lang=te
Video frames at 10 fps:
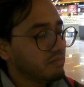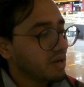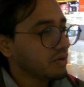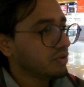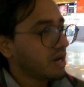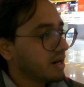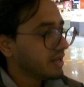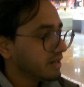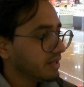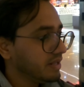మాకు
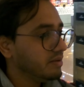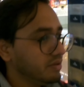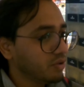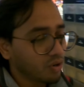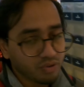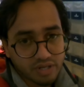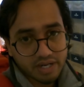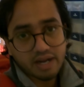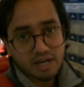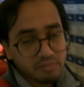రావడానికి
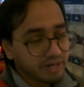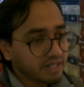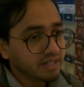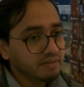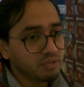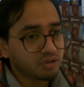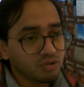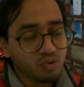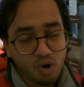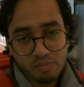నాలుగున్నర గంటలు పెట్టింది
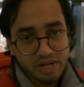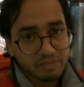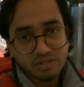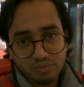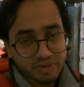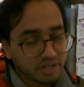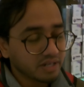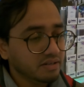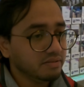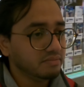మొత్తం కామా అనమాట
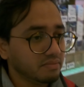శుభ్రంగానే